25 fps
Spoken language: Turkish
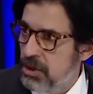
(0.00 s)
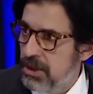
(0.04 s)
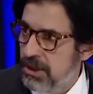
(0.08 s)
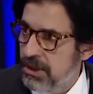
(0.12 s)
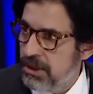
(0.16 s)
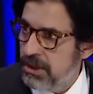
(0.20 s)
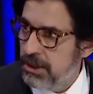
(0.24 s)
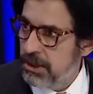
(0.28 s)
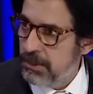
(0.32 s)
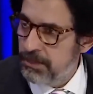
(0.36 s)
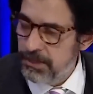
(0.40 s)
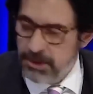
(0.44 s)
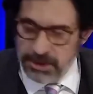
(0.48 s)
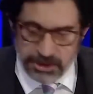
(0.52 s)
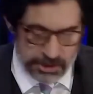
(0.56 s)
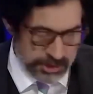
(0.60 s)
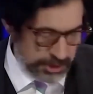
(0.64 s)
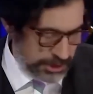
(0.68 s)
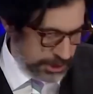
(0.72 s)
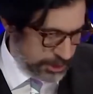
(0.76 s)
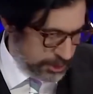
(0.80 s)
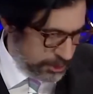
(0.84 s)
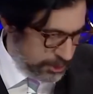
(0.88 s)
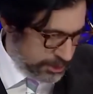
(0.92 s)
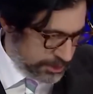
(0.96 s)
bin kişilik, 40 bin
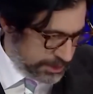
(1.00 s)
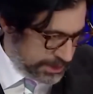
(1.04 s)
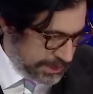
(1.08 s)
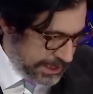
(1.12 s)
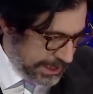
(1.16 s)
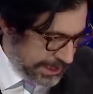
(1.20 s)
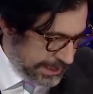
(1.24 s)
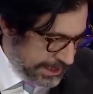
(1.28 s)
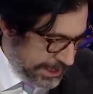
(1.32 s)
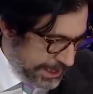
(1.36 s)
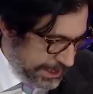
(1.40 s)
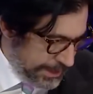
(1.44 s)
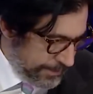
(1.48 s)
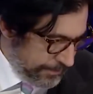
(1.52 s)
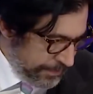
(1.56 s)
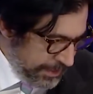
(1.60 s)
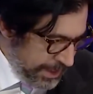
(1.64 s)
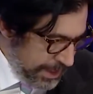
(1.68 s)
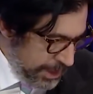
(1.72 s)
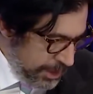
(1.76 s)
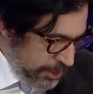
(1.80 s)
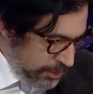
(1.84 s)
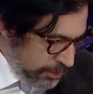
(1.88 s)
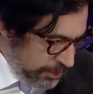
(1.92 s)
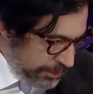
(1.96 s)
kişilik Aynen konserler. Öyle.
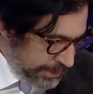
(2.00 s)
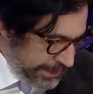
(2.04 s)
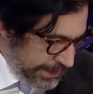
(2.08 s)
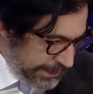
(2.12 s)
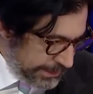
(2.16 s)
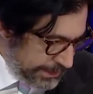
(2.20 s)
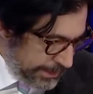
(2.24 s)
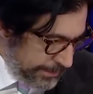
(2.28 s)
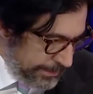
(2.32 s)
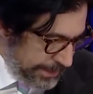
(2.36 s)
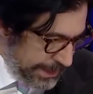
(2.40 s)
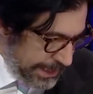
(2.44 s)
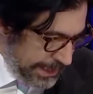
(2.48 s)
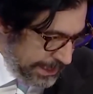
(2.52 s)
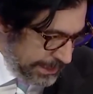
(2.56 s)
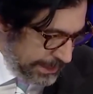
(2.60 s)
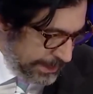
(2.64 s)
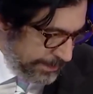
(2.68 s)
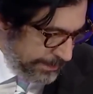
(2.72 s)
Onlar da